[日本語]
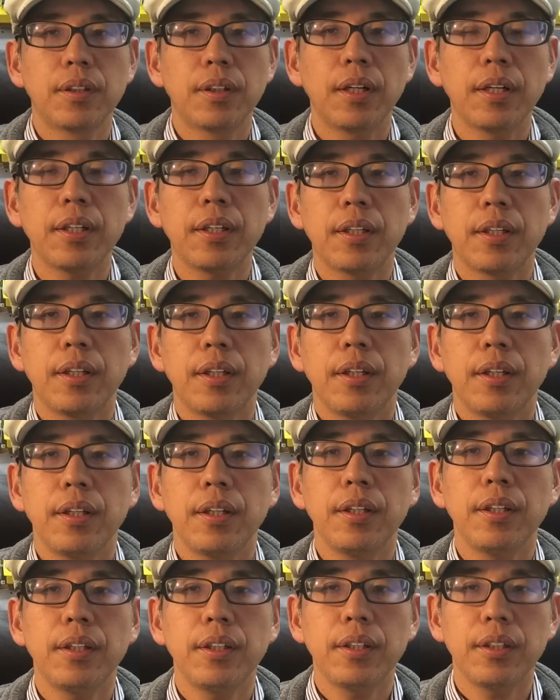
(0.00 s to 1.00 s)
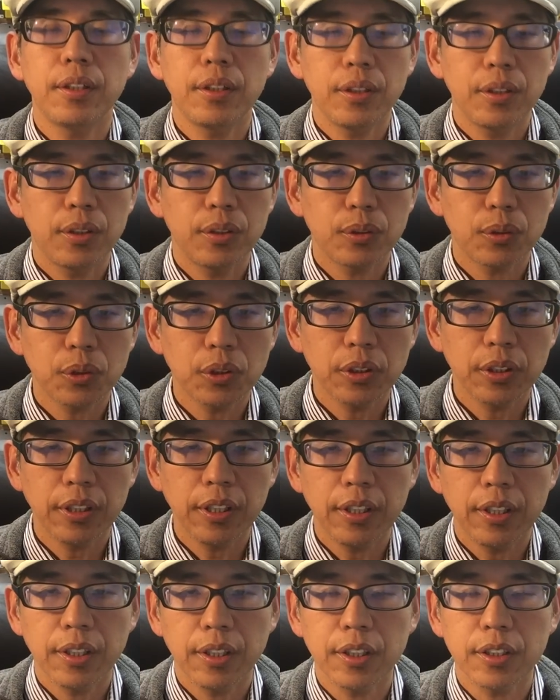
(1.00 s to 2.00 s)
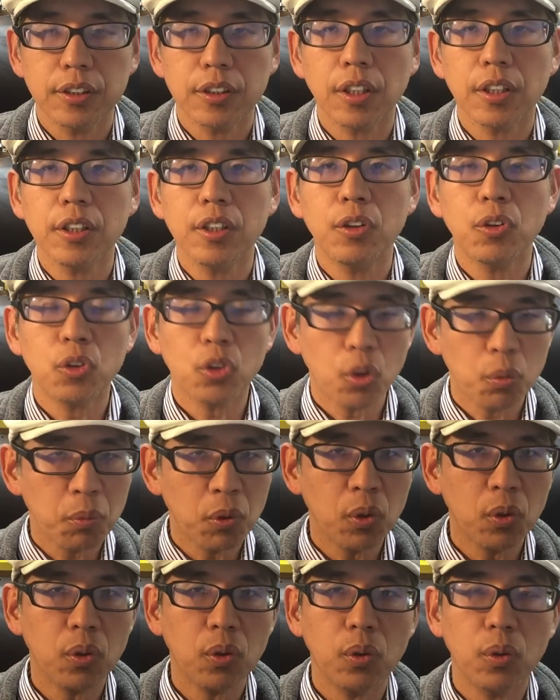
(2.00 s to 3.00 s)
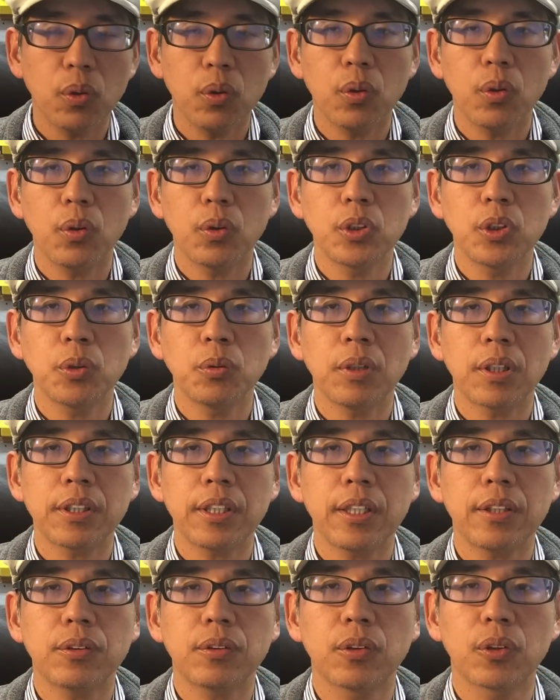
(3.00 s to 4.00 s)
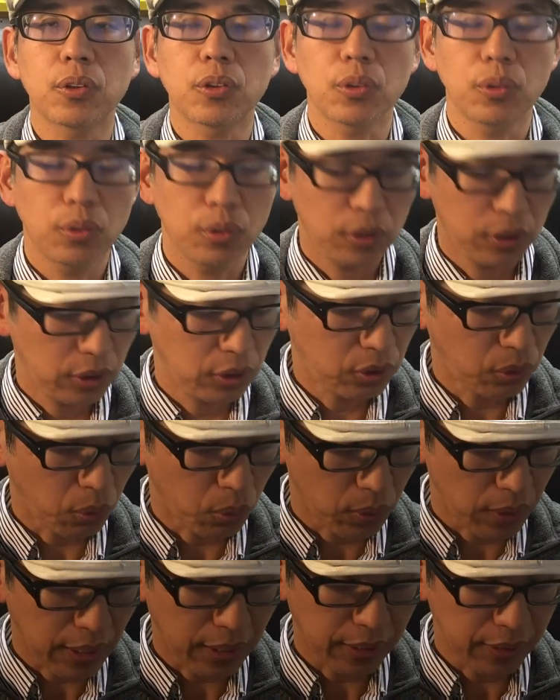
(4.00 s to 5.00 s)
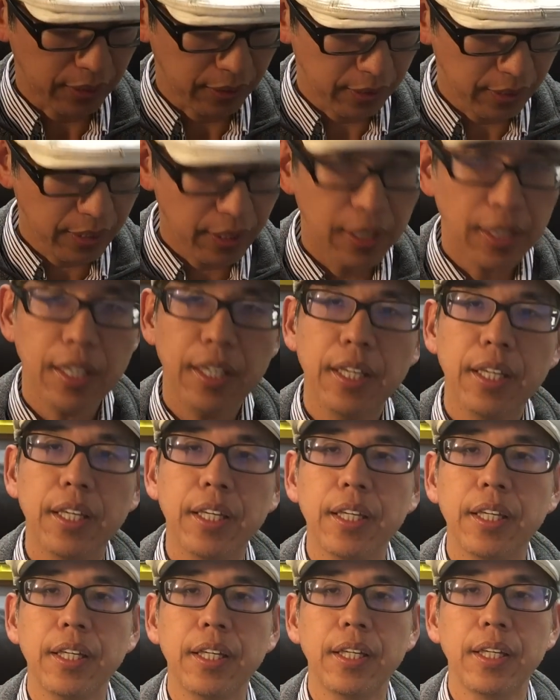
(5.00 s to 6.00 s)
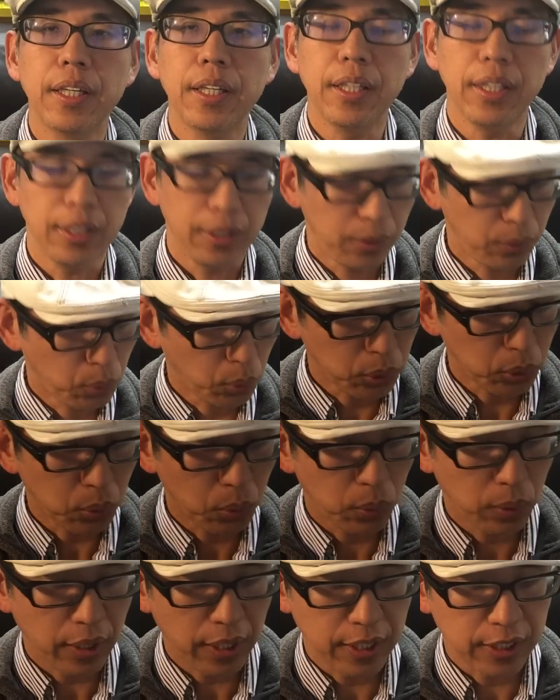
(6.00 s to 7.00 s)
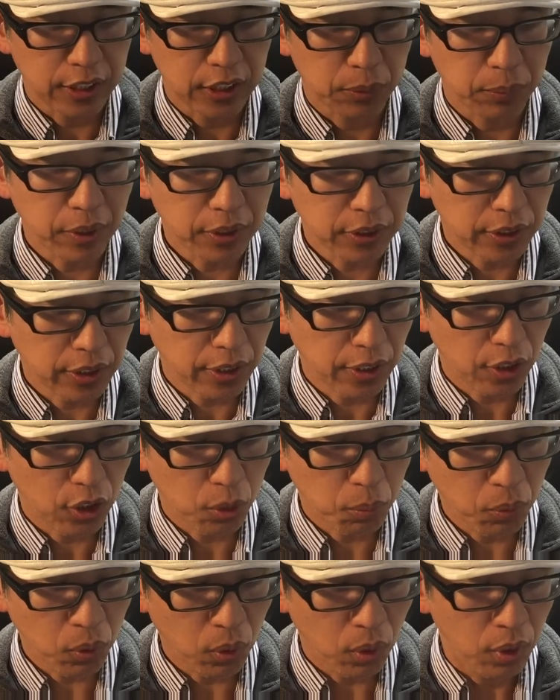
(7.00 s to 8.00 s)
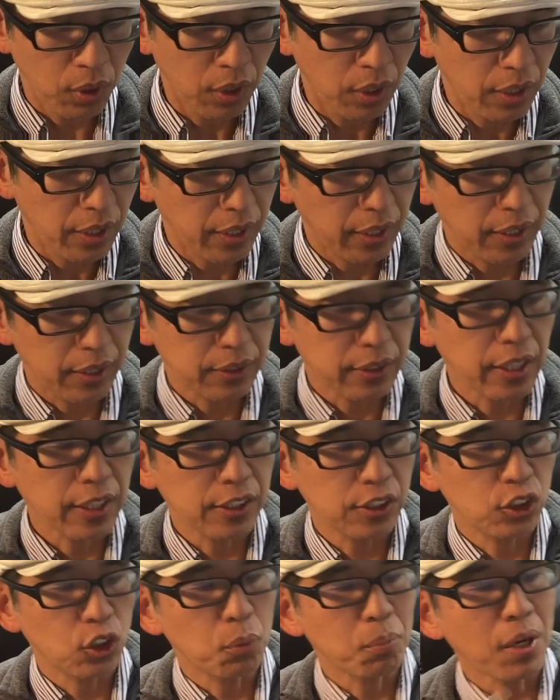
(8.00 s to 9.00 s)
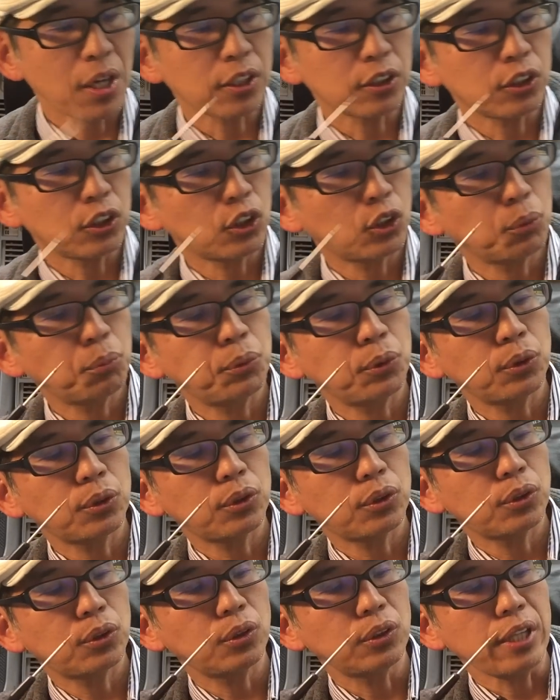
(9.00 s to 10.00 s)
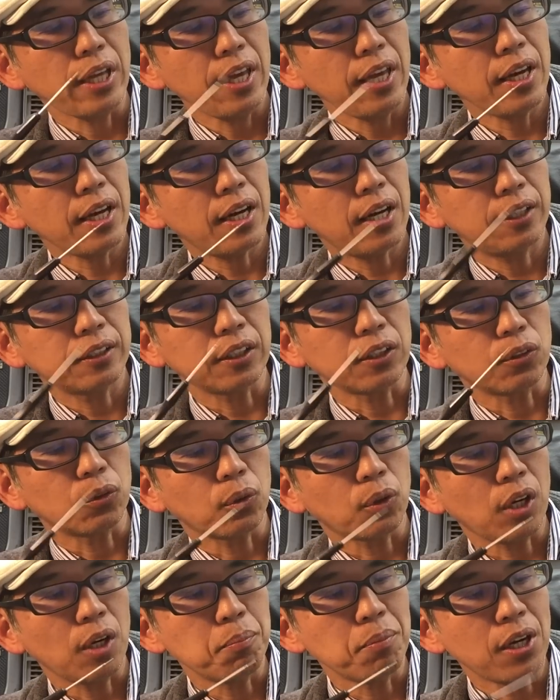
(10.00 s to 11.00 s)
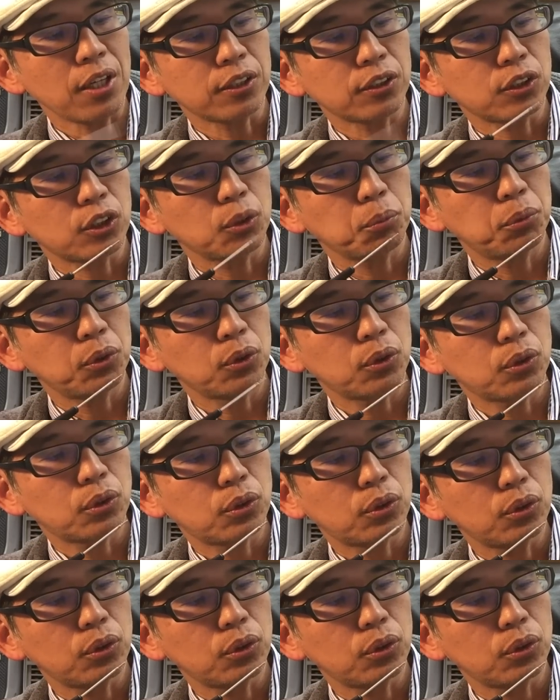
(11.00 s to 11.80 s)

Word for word: はい。えー、そしてね、え先ほどもニューアテックのツールキットの中にね、えー、ご紹介しましたけれども、えー、最近の MacBook Air だとか MacBook